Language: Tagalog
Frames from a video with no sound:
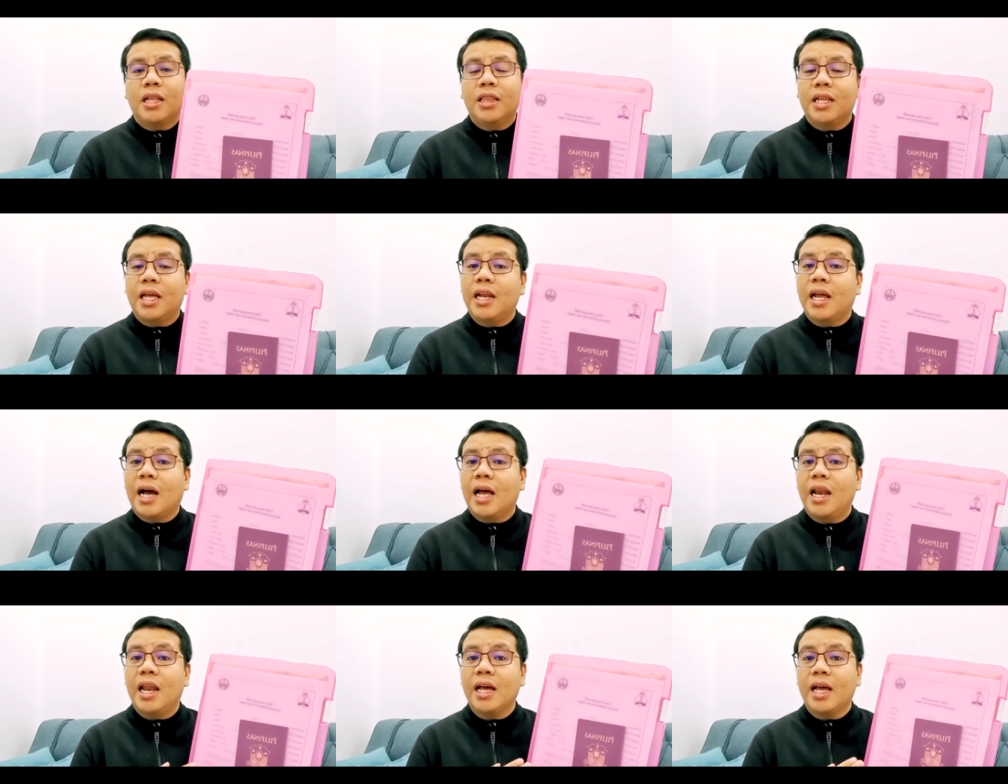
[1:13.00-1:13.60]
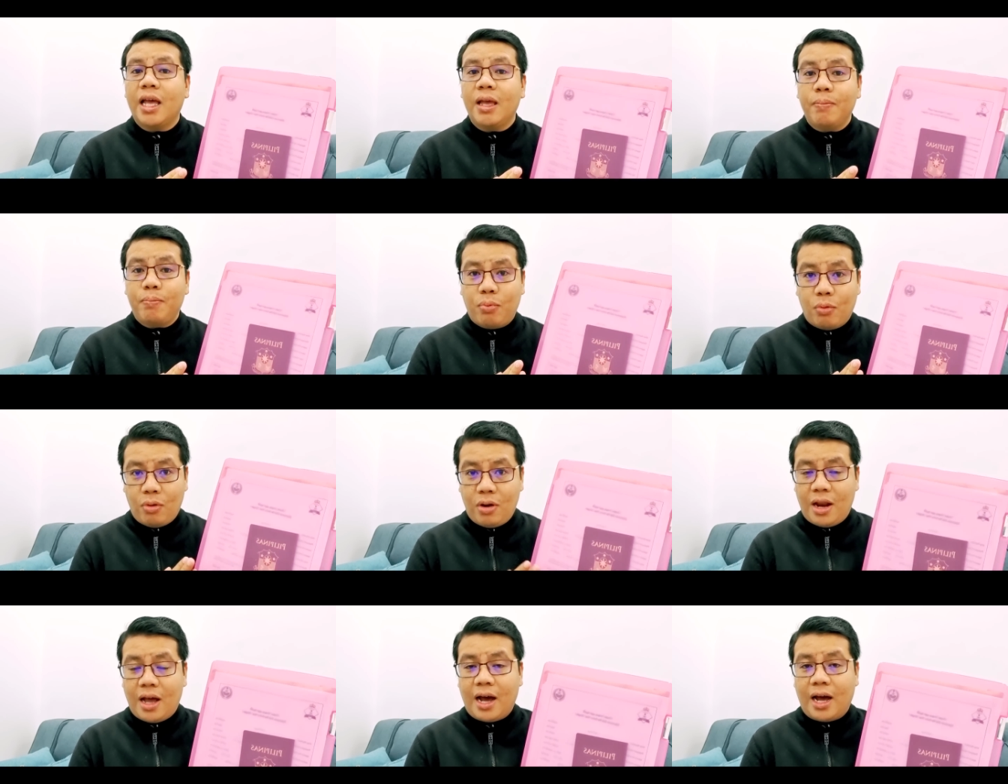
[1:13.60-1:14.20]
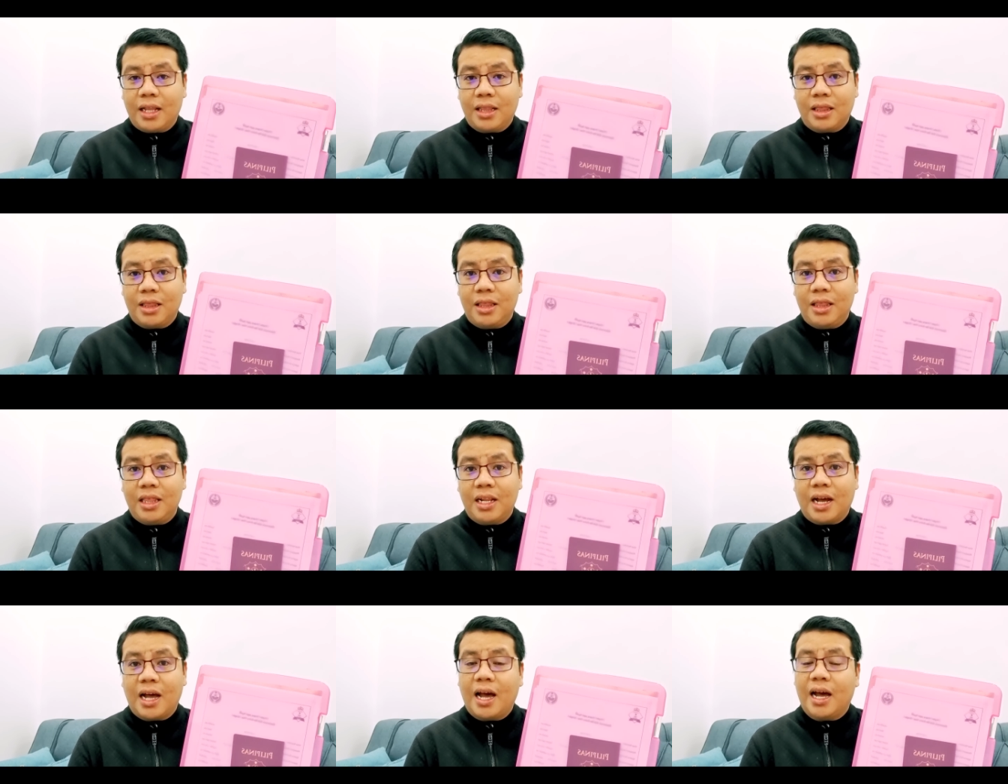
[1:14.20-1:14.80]
na nakalagay po lahat
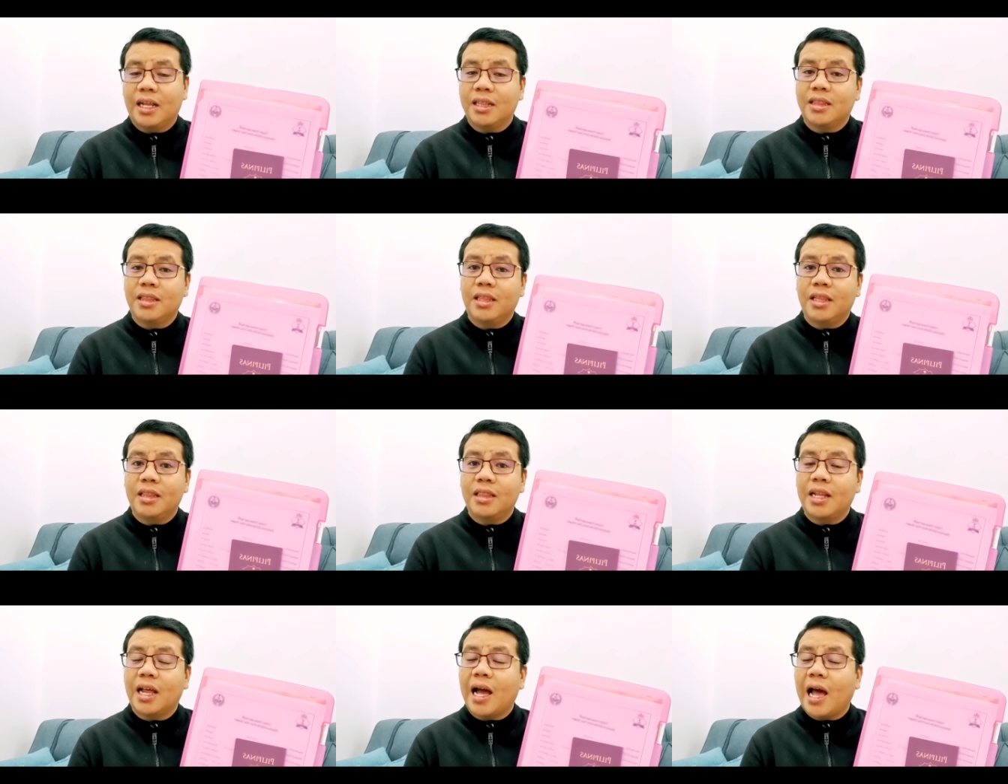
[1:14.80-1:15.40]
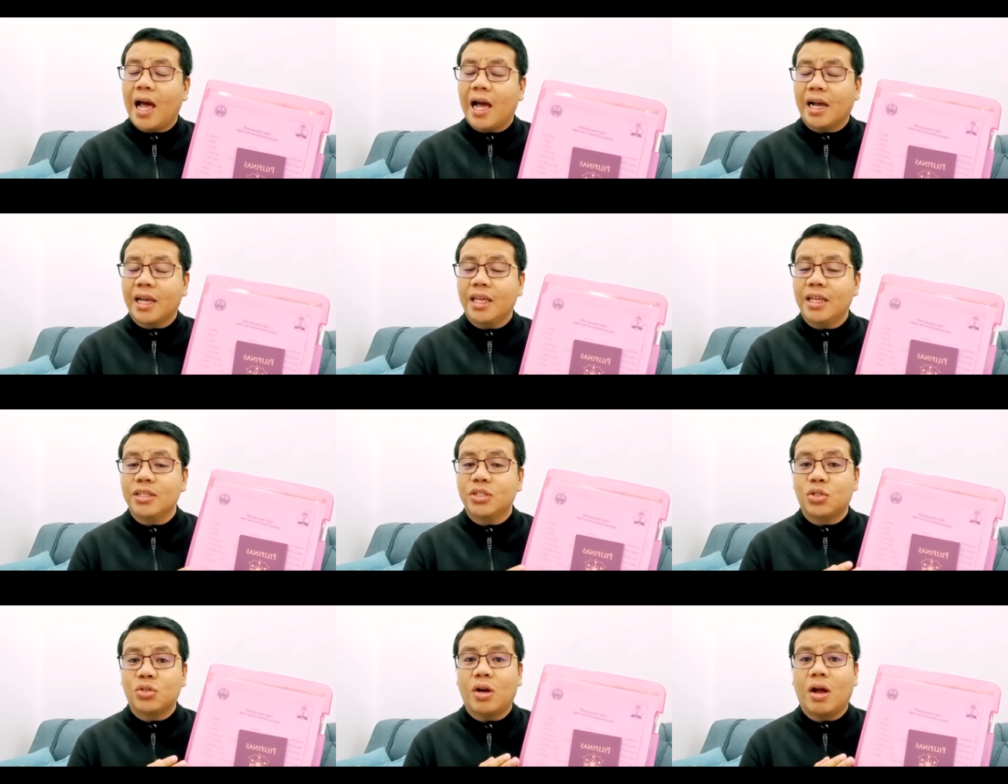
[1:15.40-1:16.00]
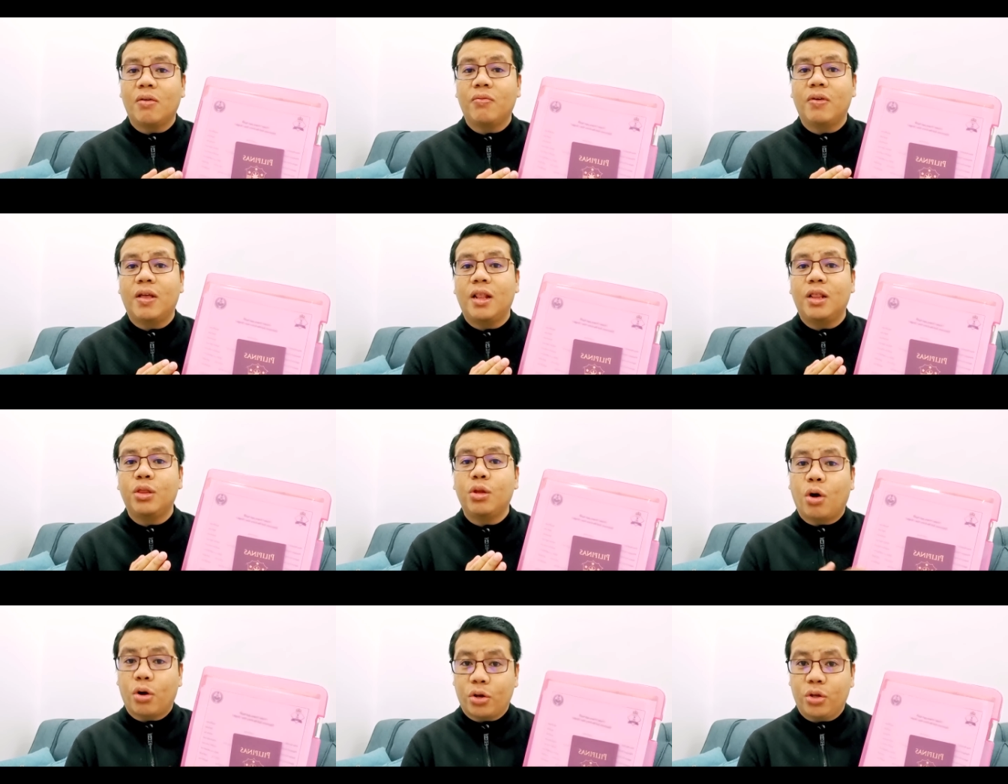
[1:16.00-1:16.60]
ng at ng aking
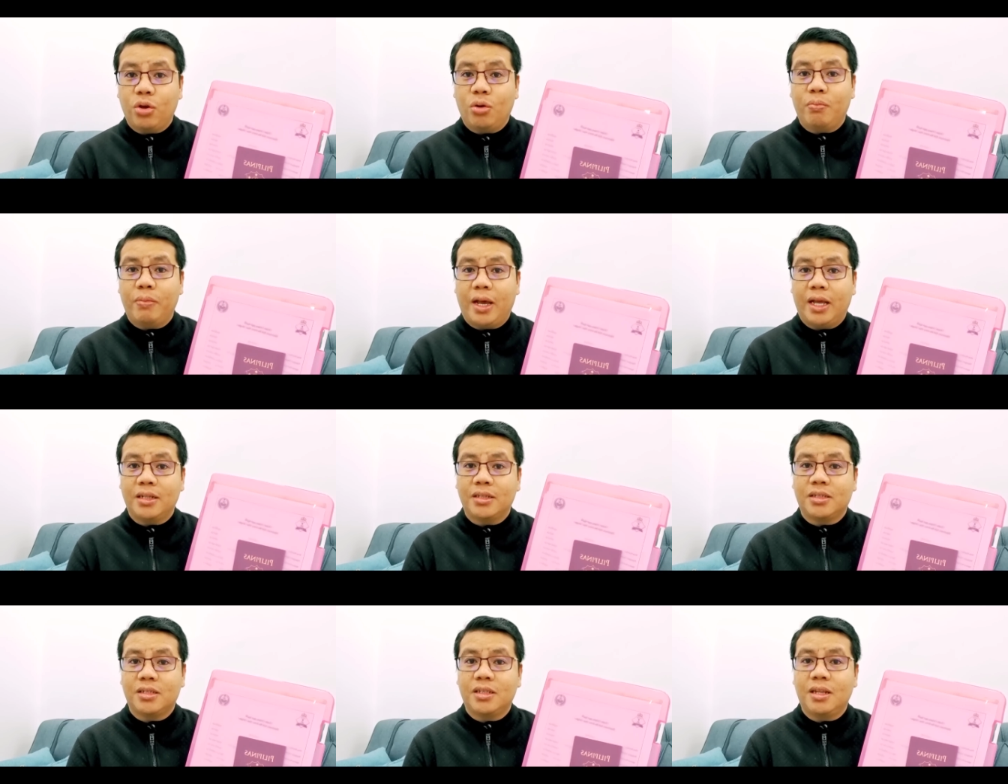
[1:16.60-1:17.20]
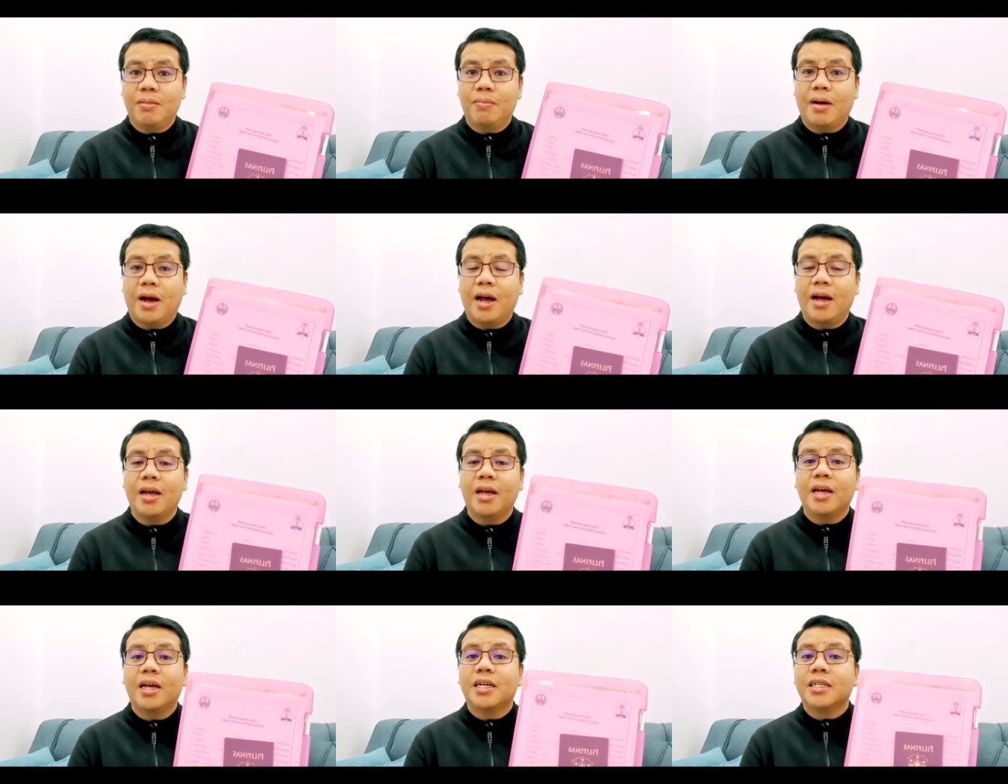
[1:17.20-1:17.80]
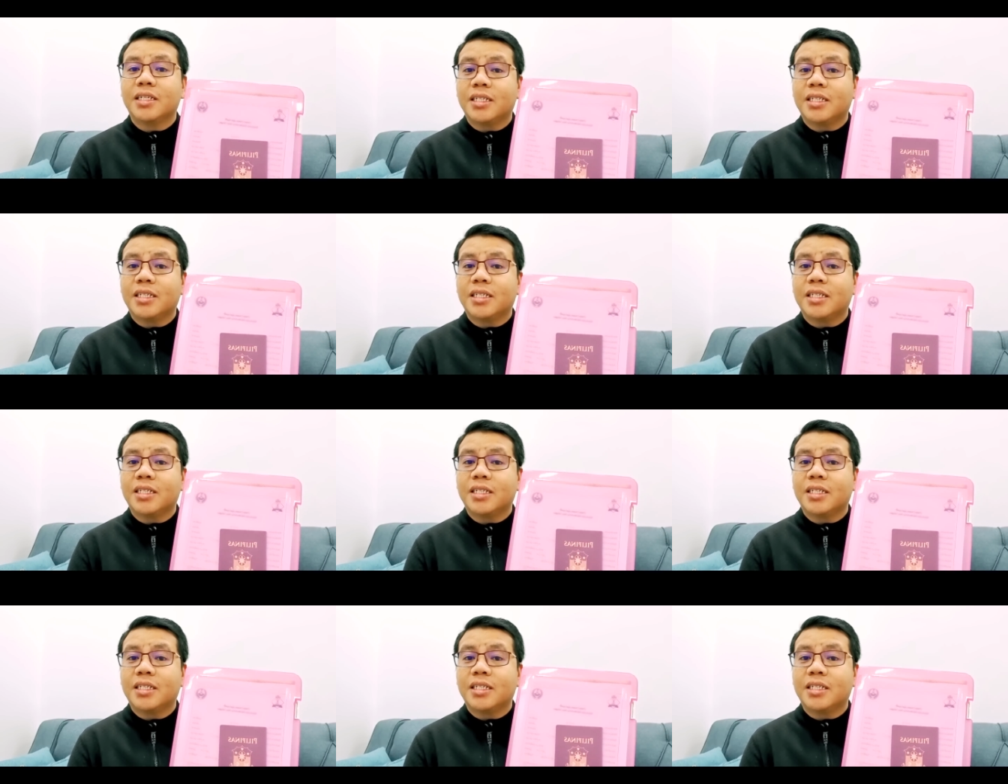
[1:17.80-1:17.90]
travel documents, 'di ba?